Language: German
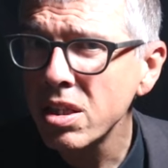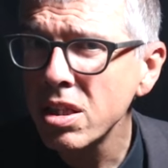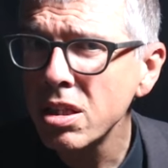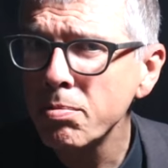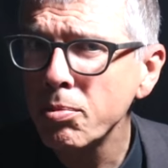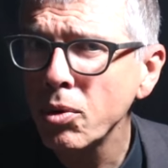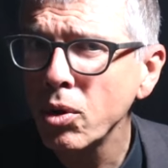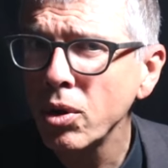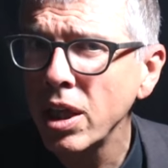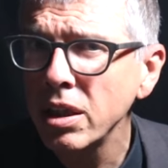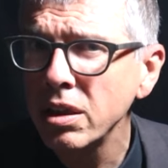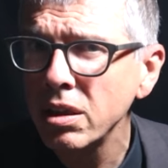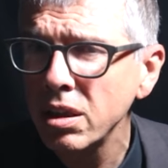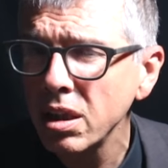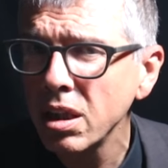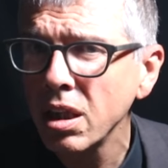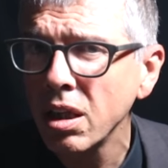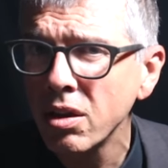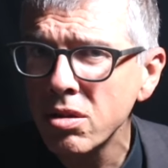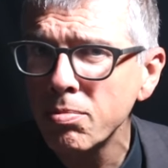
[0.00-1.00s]
sich
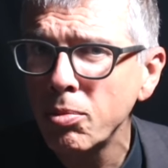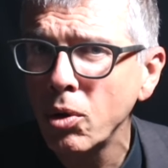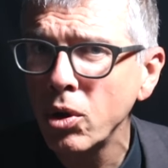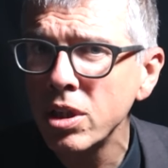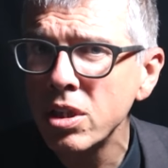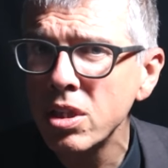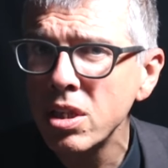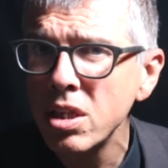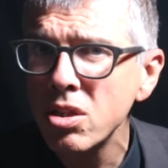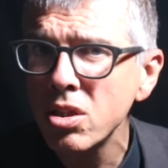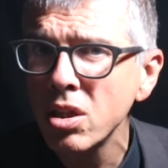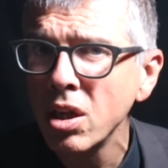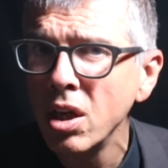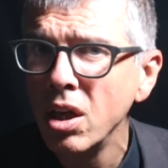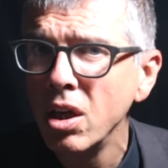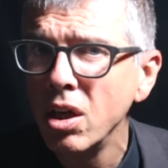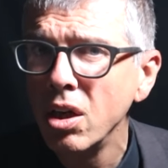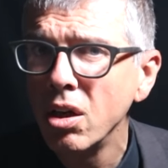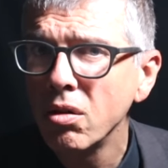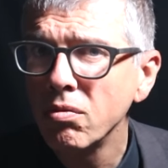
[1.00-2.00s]
Brunetti ganz Polizist,
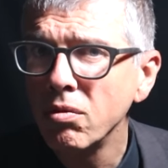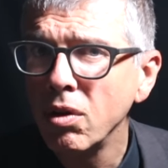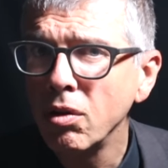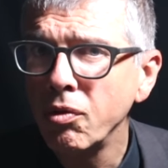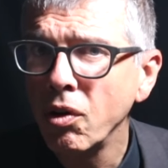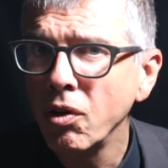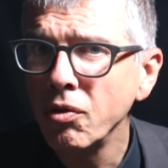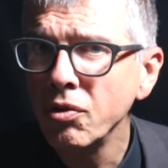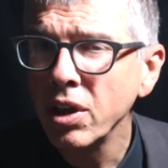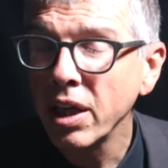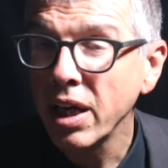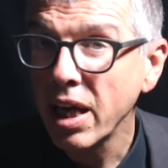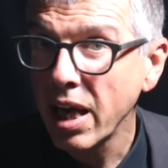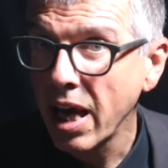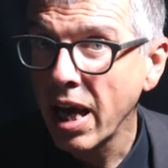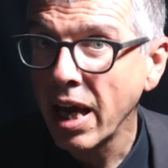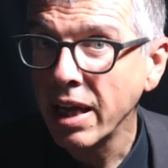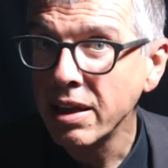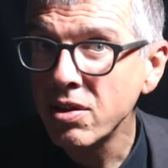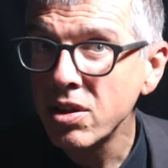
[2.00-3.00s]
wovon der
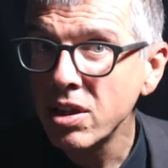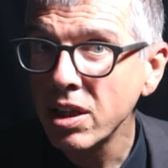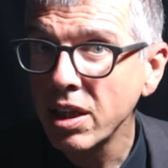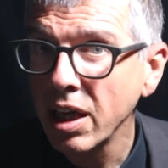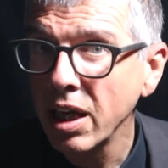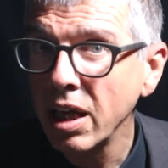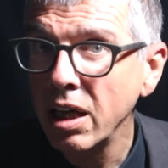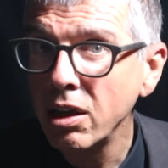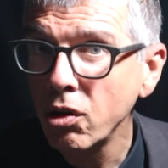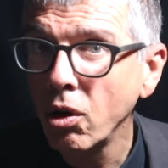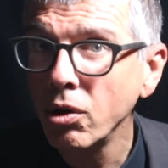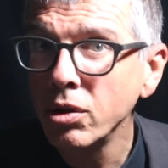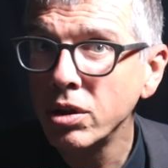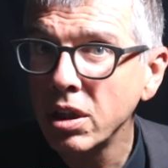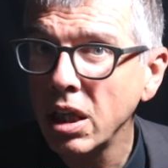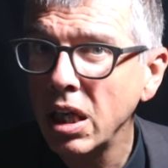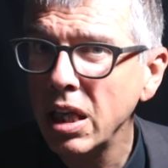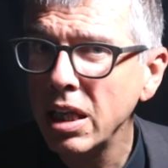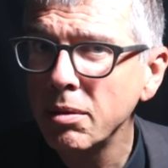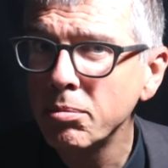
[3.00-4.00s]
einstige Held
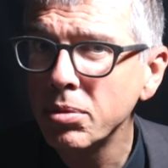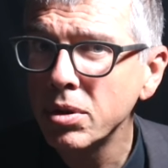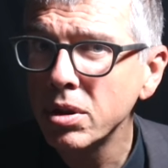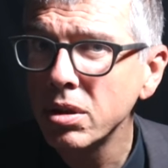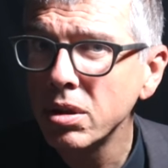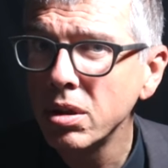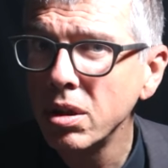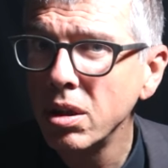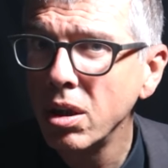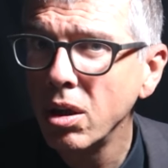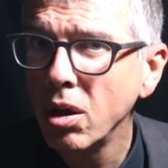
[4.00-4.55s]
heute lebt.